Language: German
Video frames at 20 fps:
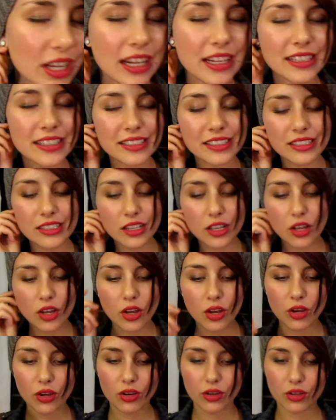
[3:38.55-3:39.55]
alt.
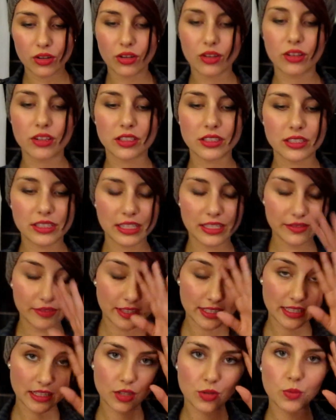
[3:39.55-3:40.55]
Und das
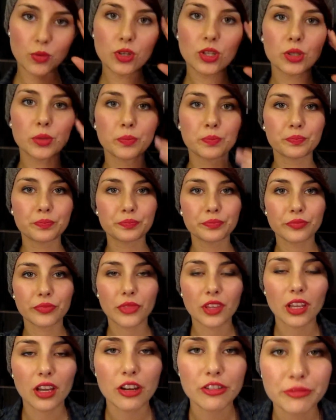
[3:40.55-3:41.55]
war's an Schmuck.
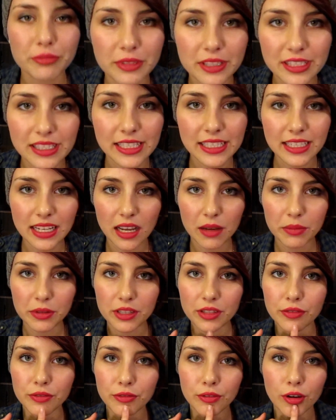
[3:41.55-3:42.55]
Auf dem Gesicht habe
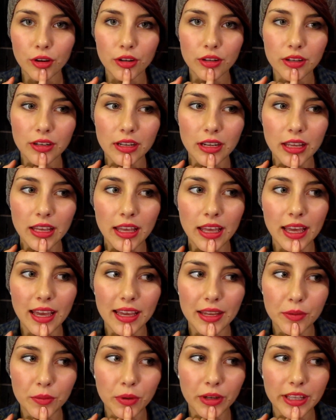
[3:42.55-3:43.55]
ich von
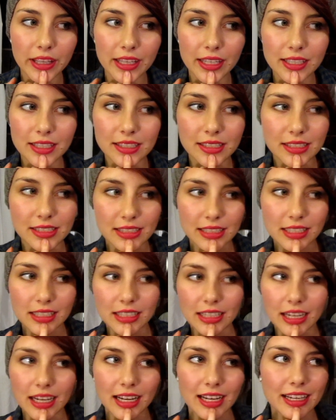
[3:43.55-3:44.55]
NYX
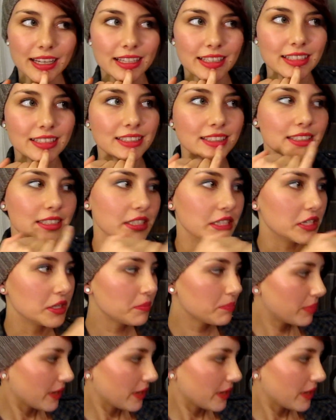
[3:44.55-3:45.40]
einen Lip